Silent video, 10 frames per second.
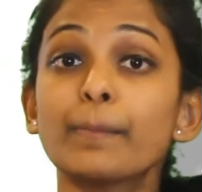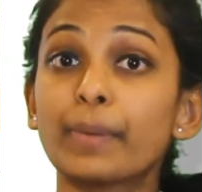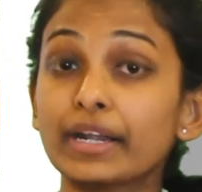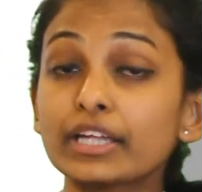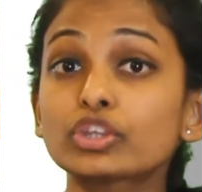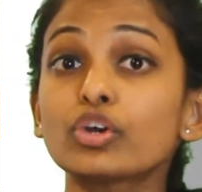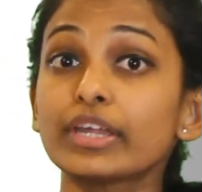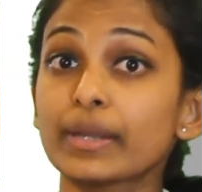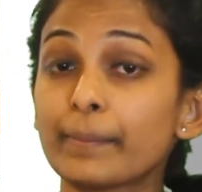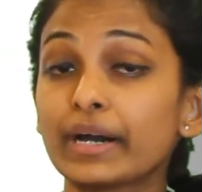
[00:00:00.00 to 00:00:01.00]

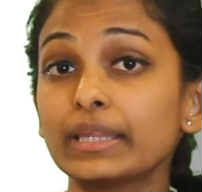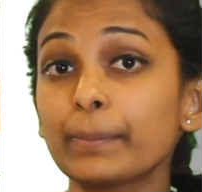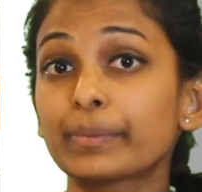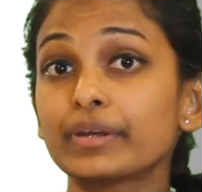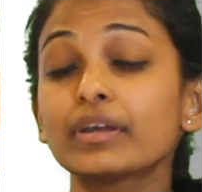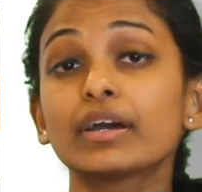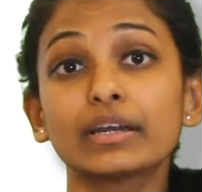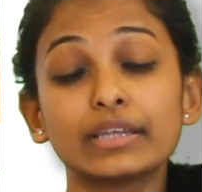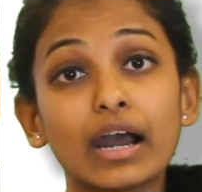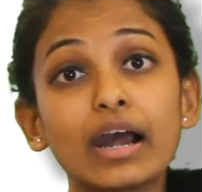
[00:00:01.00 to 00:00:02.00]
பணத்தோடைய மதிப்பு
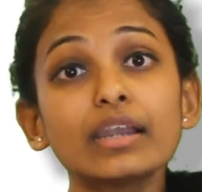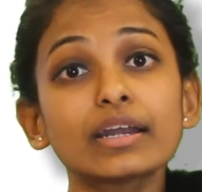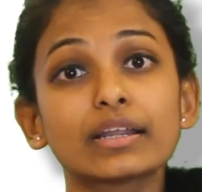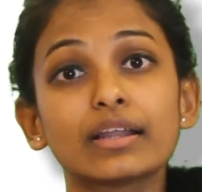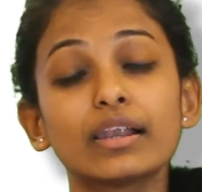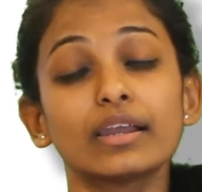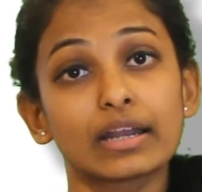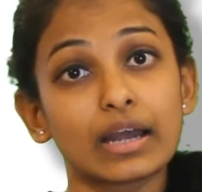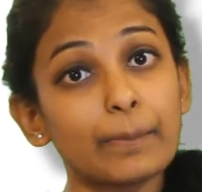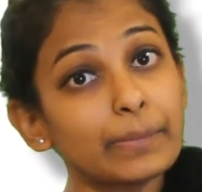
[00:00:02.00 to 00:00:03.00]
நாளுக்கு நாள்
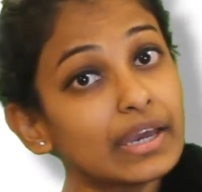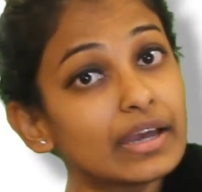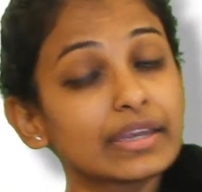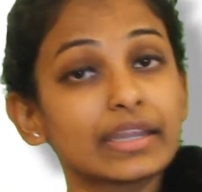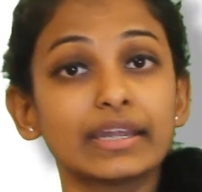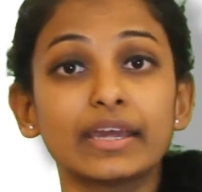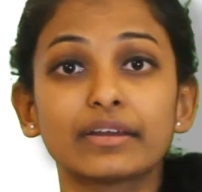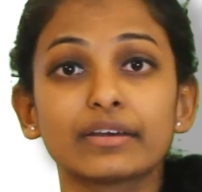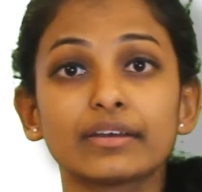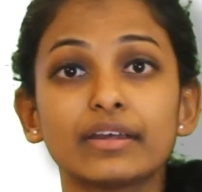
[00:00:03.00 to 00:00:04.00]
கம்மியாகிக்கிட்டே
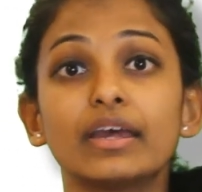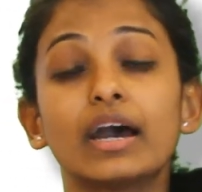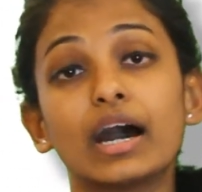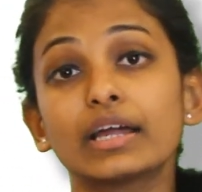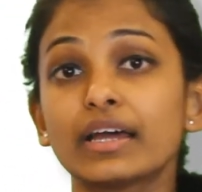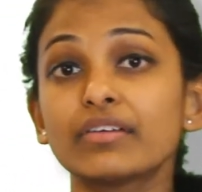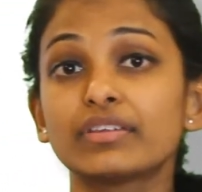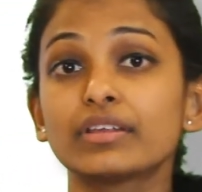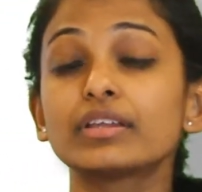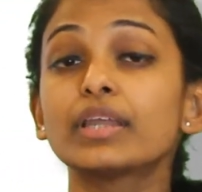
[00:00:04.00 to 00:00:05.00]
இருக்குது
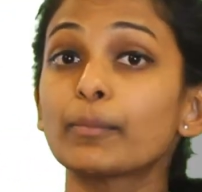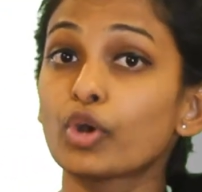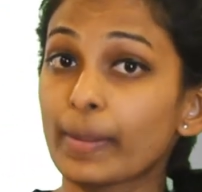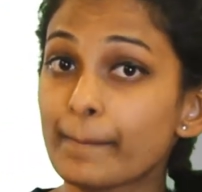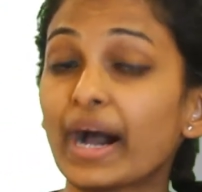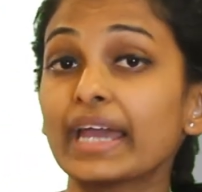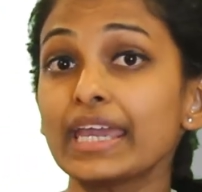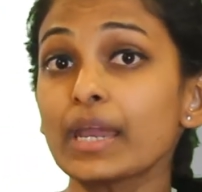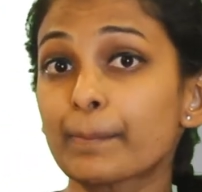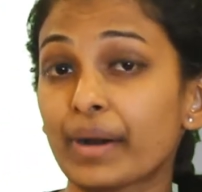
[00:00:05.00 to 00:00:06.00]
அதாவது நம்மளோட
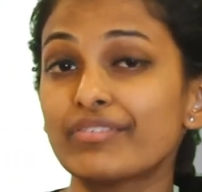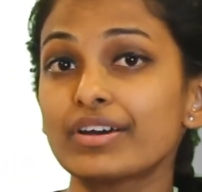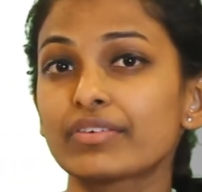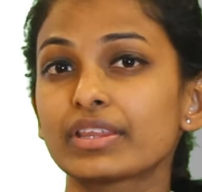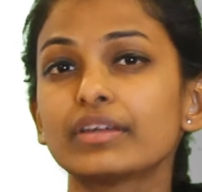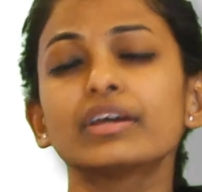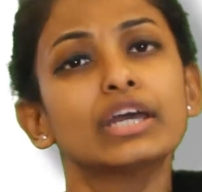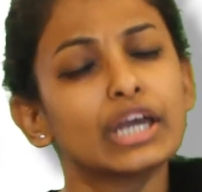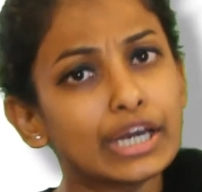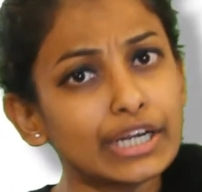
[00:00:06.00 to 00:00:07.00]
பையிங் பவர் வந்து
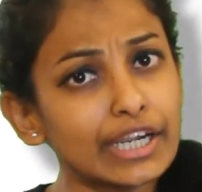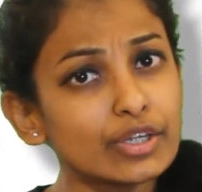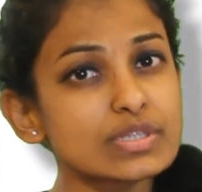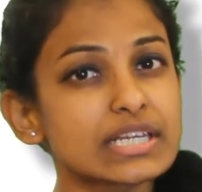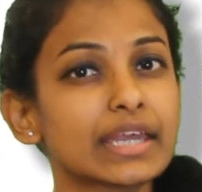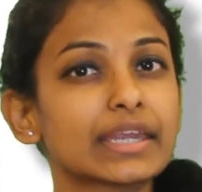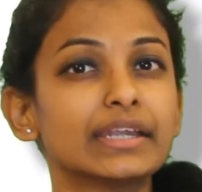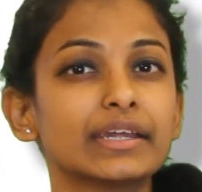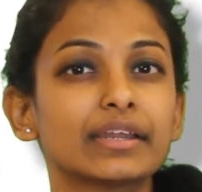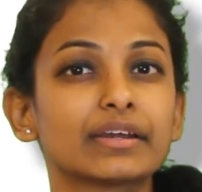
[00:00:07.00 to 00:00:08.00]
ரெடியூஸ்
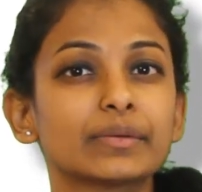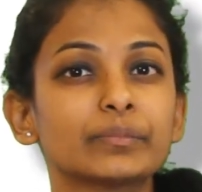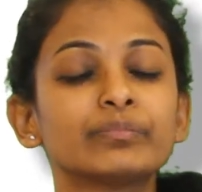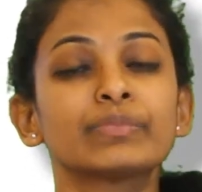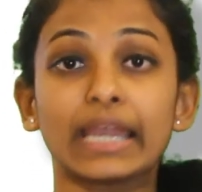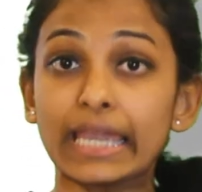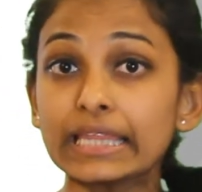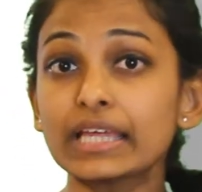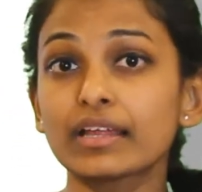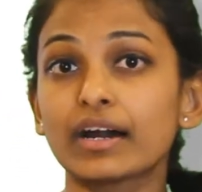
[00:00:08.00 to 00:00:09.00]
ஆகிக்கிட்டே இருக்குது
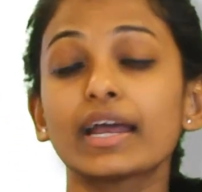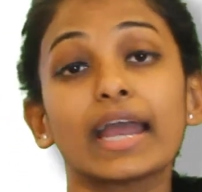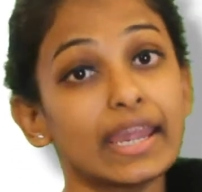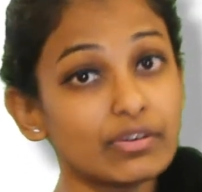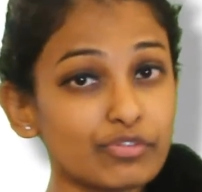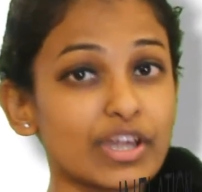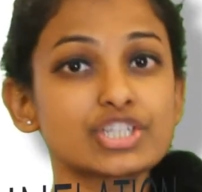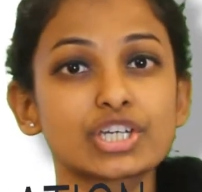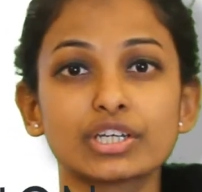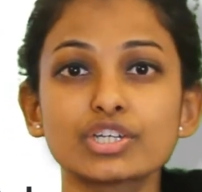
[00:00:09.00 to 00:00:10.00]
இதை தான்
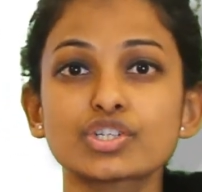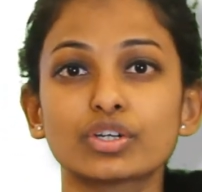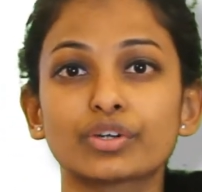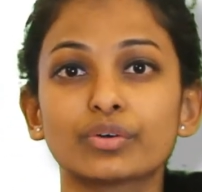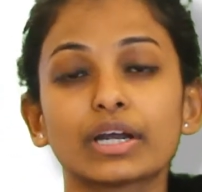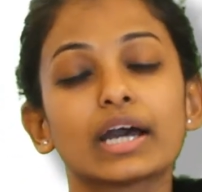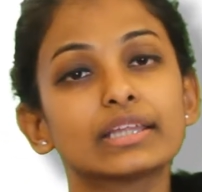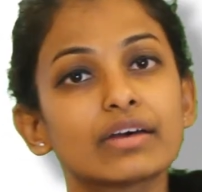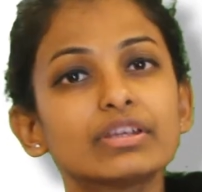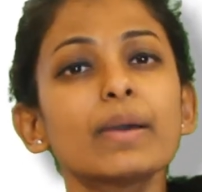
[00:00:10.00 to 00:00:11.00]
இன்ஃப்ளேஷன்னு சொல்கிறோம்
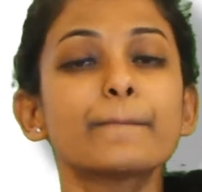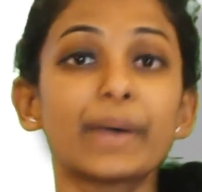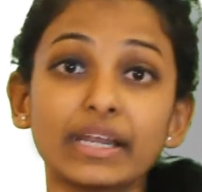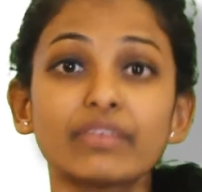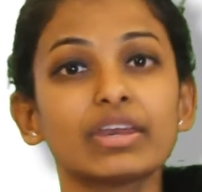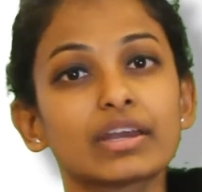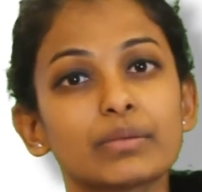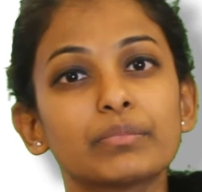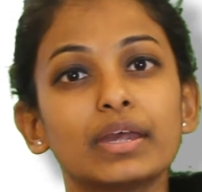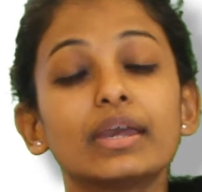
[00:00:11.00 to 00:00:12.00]
அதாவது
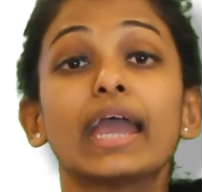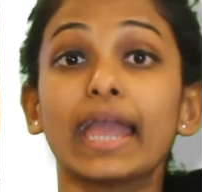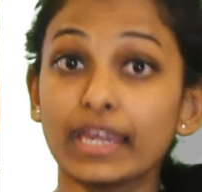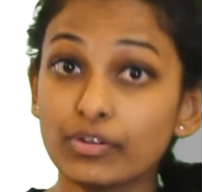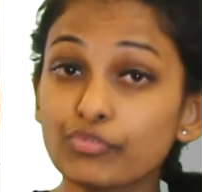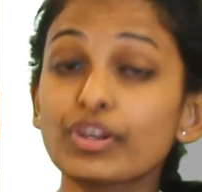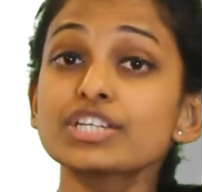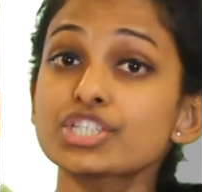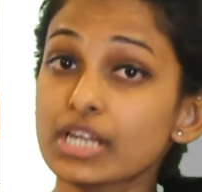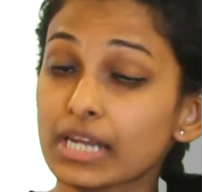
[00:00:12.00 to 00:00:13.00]
பணவீக்கம்
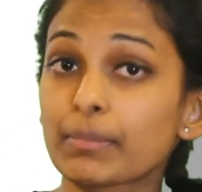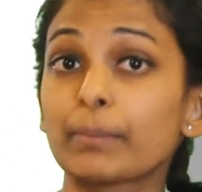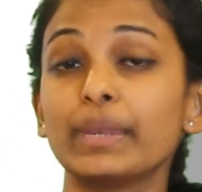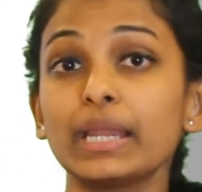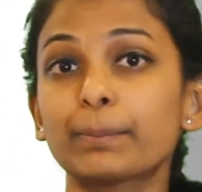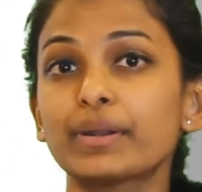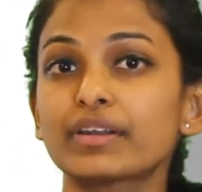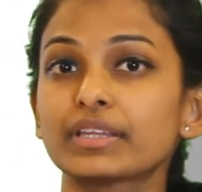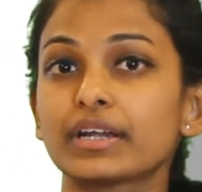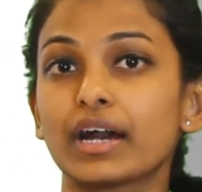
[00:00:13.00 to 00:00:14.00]
இன்ஃப்ளேஷனை நம்ம பீட்
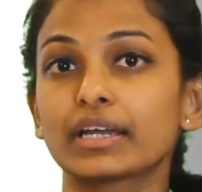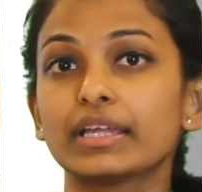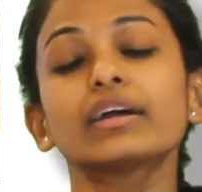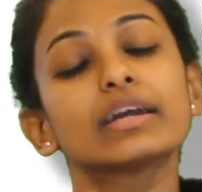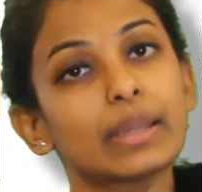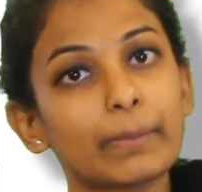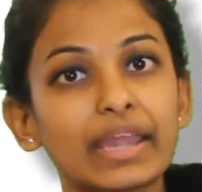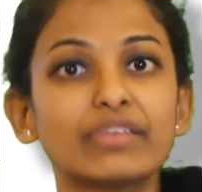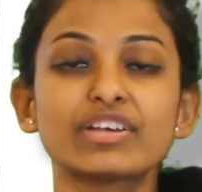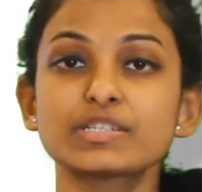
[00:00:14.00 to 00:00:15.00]
பண்ணுறதுக்காக தான் நம்ம
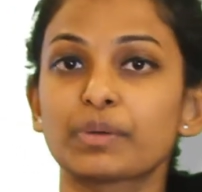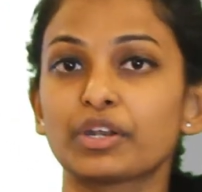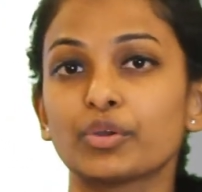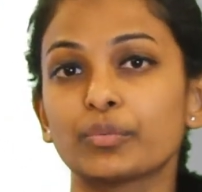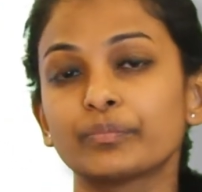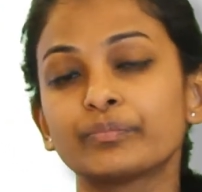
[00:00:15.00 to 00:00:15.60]
இன்வெஸ்ட் பண்ணணும்